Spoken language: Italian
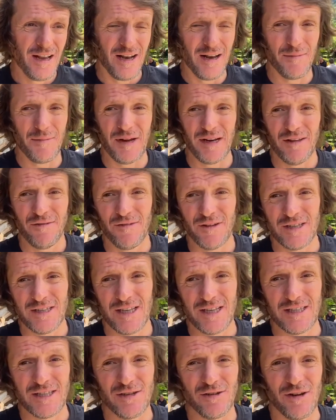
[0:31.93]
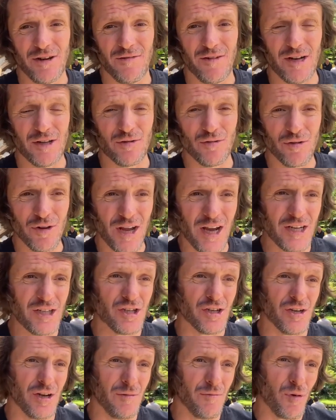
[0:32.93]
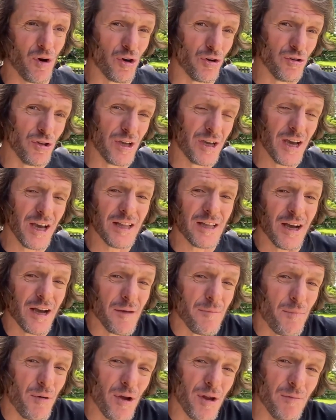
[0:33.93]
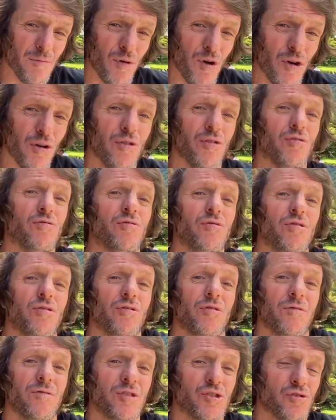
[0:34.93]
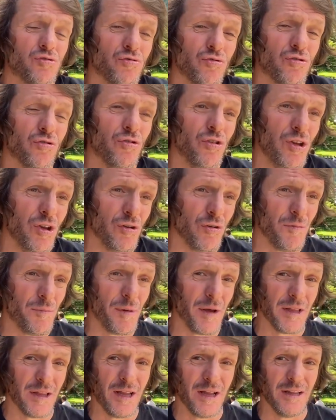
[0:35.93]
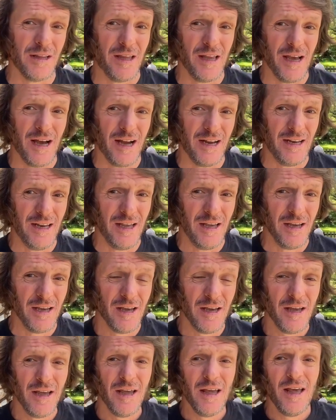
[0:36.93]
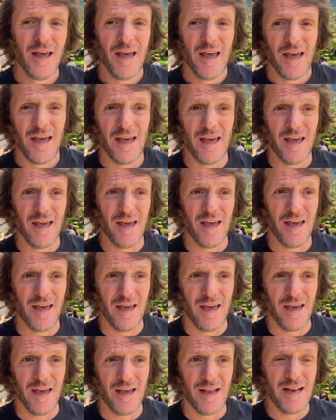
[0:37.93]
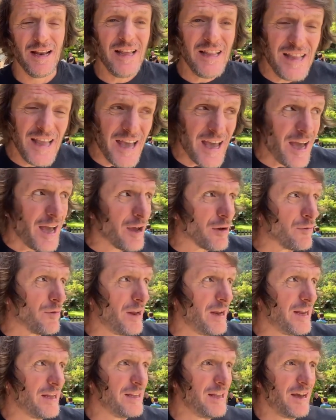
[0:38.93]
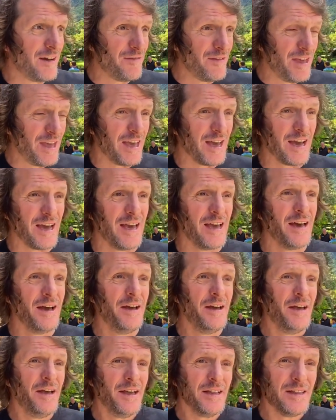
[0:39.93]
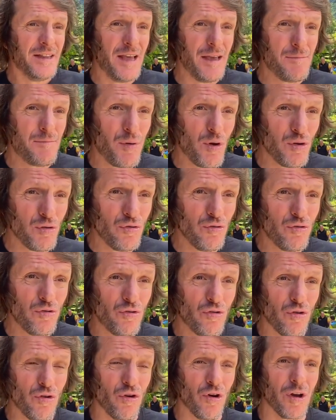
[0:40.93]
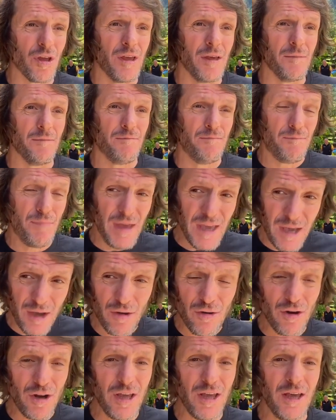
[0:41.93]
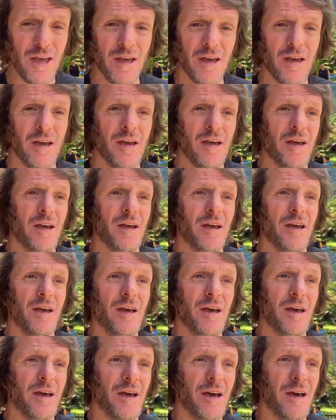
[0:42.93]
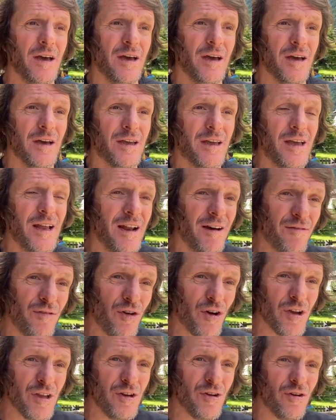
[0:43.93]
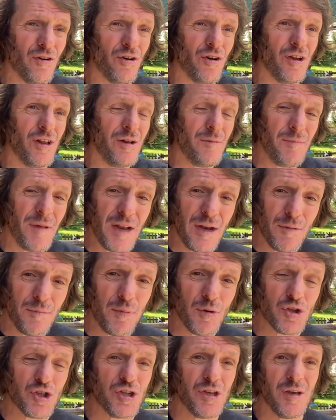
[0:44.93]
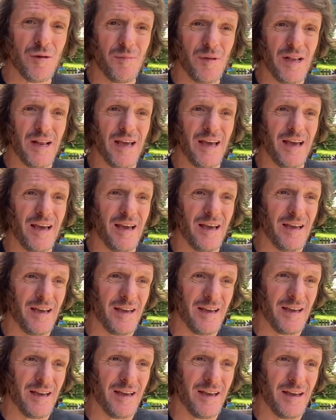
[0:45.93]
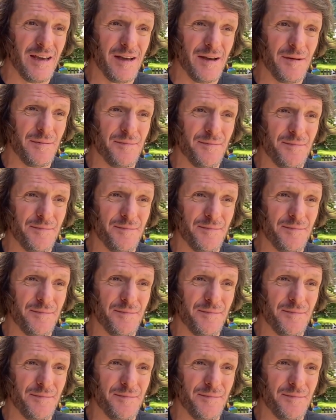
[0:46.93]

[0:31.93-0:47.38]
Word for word: la manifestazione a Valtournasce nel borgo di Creta che poi è il borgo in cui ho vissuto io per tanti anni e l'idea è quella di avere dei produttori piccoli eh, che lavorino il meno possibile eh,